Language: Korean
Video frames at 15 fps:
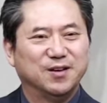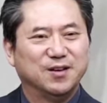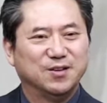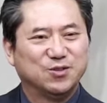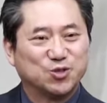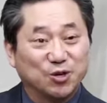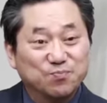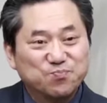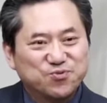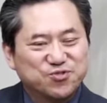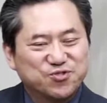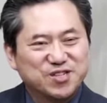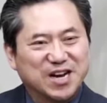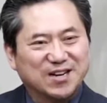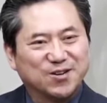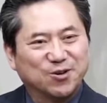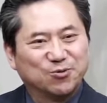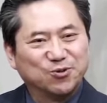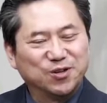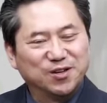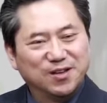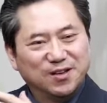전부는
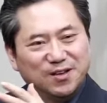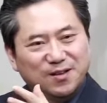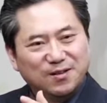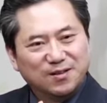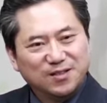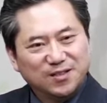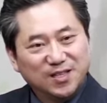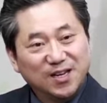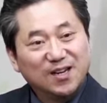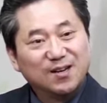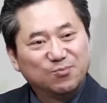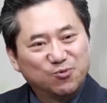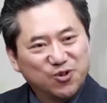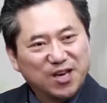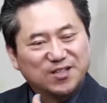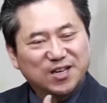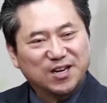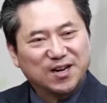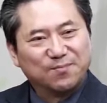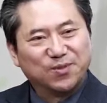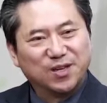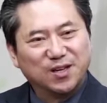아니어도 일부의
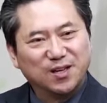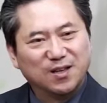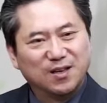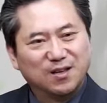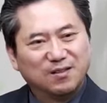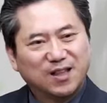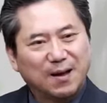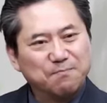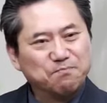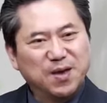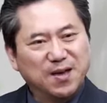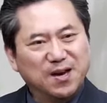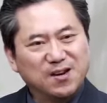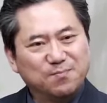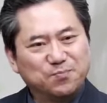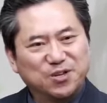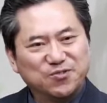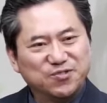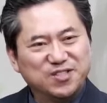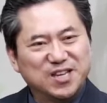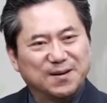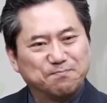사람들이 담배를
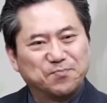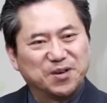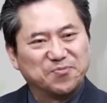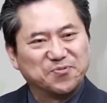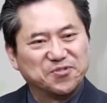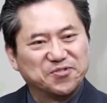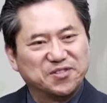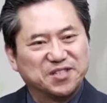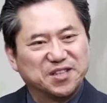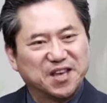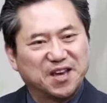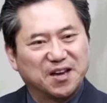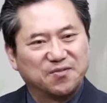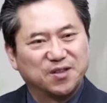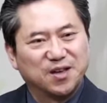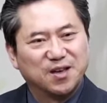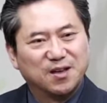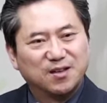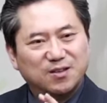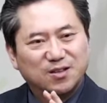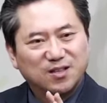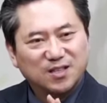폈는지 안 폈는지 에 대한
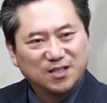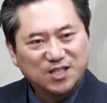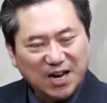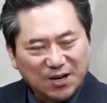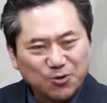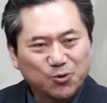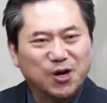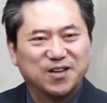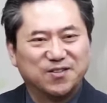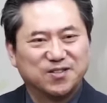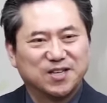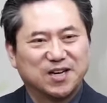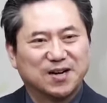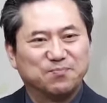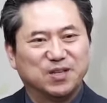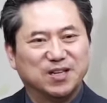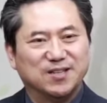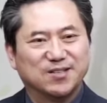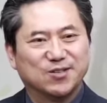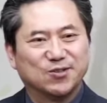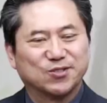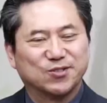이 자료가 있는 사람들이
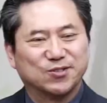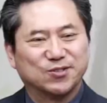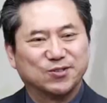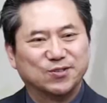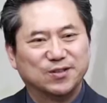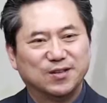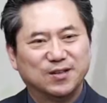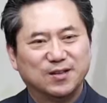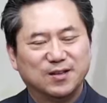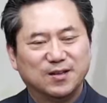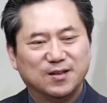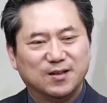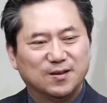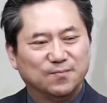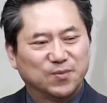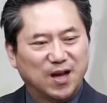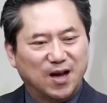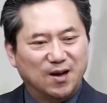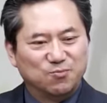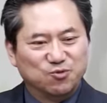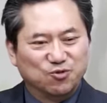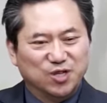있어서
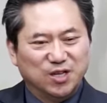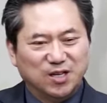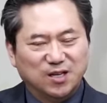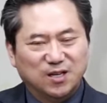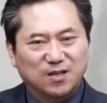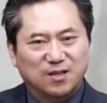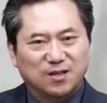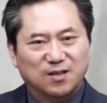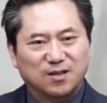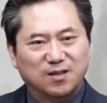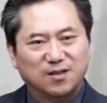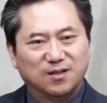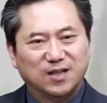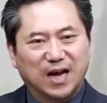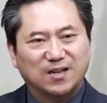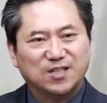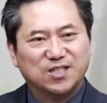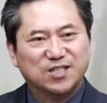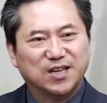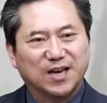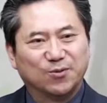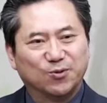아무리
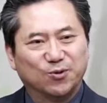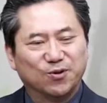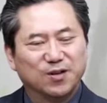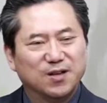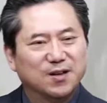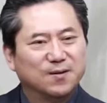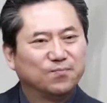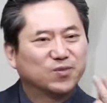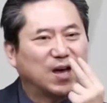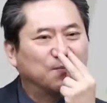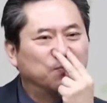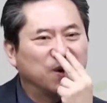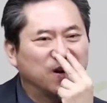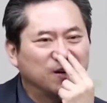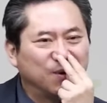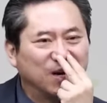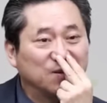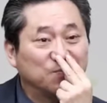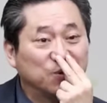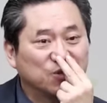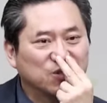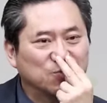날씬해도 담배를 많이
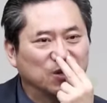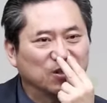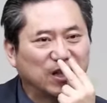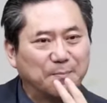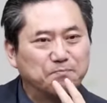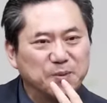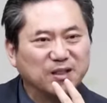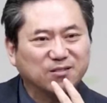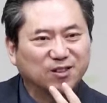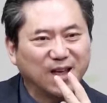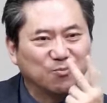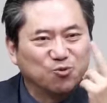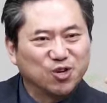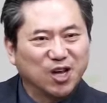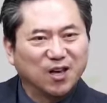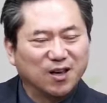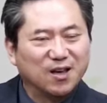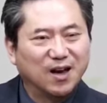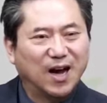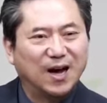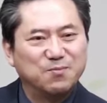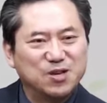폈으면 담배 때문에
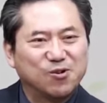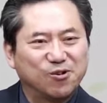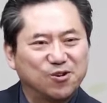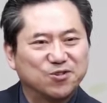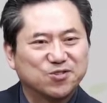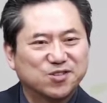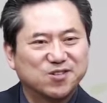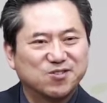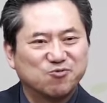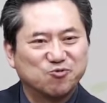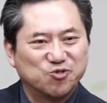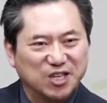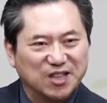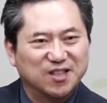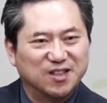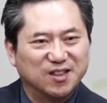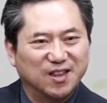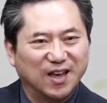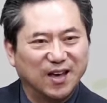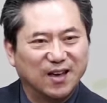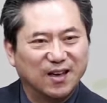암이 걸렸을 수 있는데